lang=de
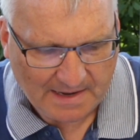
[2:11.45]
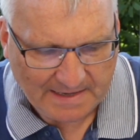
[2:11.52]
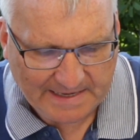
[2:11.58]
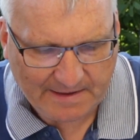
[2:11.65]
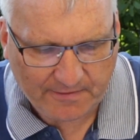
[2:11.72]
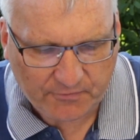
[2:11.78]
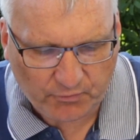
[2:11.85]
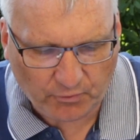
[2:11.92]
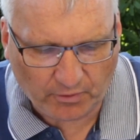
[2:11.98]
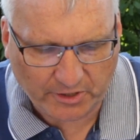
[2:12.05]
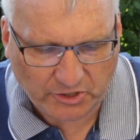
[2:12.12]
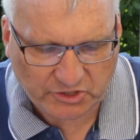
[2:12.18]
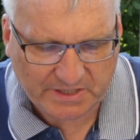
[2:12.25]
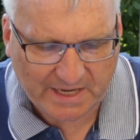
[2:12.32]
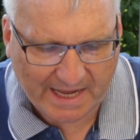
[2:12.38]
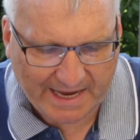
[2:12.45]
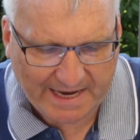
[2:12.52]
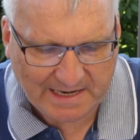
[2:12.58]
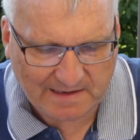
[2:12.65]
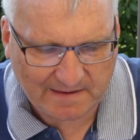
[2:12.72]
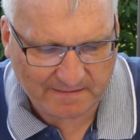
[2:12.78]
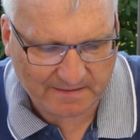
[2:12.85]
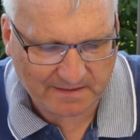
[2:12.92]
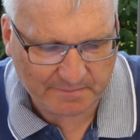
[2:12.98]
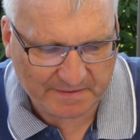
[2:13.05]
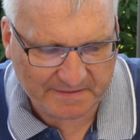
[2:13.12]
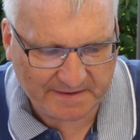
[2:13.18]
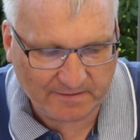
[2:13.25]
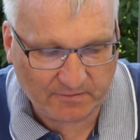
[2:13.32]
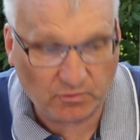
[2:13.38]
die historischen Ereignisse
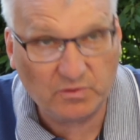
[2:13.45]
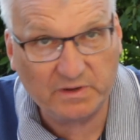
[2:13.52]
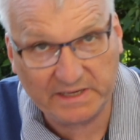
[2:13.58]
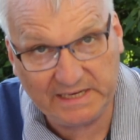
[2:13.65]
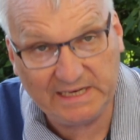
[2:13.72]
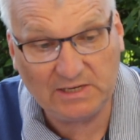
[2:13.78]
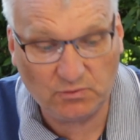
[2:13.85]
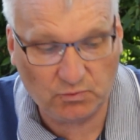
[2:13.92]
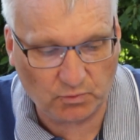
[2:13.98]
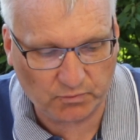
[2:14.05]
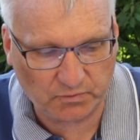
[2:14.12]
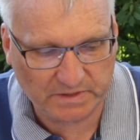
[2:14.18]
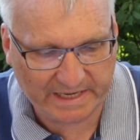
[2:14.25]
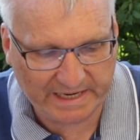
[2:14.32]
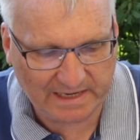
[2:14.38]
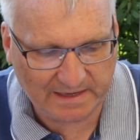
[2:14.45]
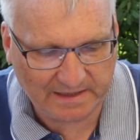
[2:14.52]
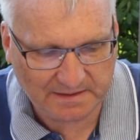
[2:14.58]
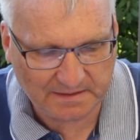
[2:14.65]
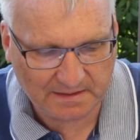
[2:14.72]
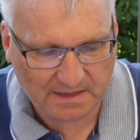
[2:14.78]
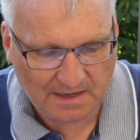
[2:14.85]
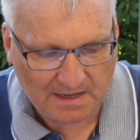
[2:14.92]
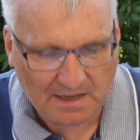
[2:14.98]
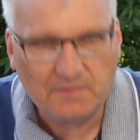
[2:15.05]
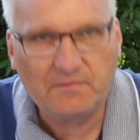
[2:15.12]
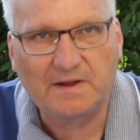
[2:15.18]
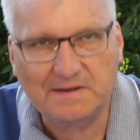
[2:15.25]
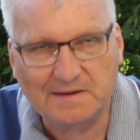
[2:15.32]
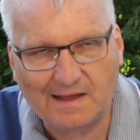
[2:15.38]
bis hin zu Krieg, Tod und Elend,
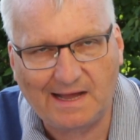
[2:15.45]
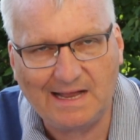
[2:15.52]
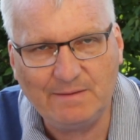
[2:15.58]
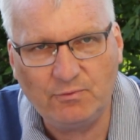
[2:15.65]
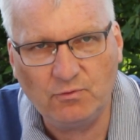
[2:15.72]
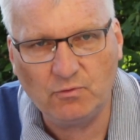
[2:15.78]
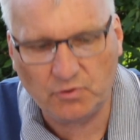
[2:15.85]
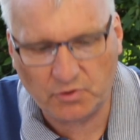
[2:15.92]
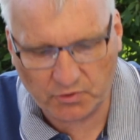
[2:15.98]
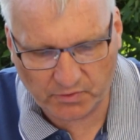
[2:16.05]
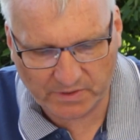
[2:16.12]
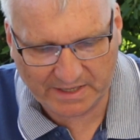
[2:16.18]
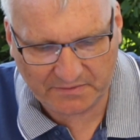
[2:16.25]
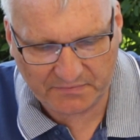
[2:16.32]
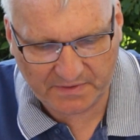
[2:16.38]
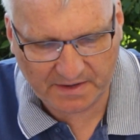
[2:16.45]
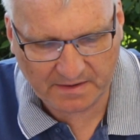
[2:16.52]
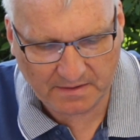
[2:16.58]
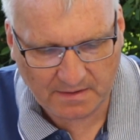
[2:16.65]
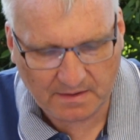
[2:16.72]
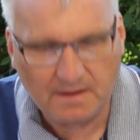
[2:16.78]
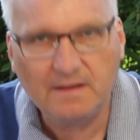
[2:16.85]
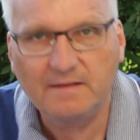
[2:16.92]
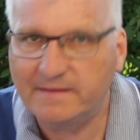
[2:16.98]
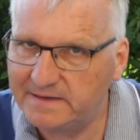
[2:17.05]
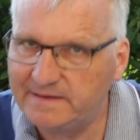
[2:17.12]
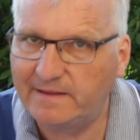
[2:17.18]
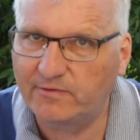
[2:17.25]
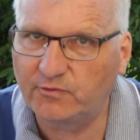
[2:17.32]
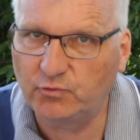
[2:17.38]
Vertreibung und Neuanfang
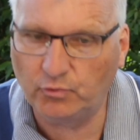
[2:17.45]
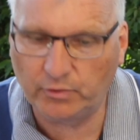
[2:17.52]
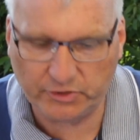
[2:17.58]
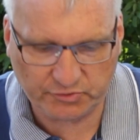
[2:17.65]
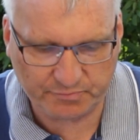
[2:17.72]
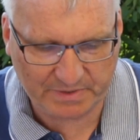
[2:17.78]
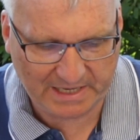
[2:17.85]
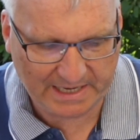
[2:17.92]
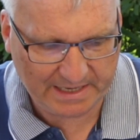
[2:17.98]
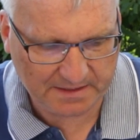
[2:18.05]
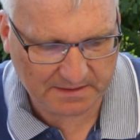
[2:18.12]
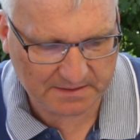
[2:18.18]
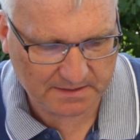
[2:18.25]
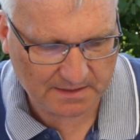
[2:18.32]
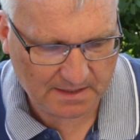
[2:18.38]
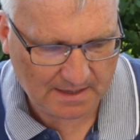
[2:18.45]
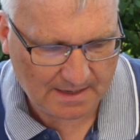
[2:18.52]
sind historisch belegt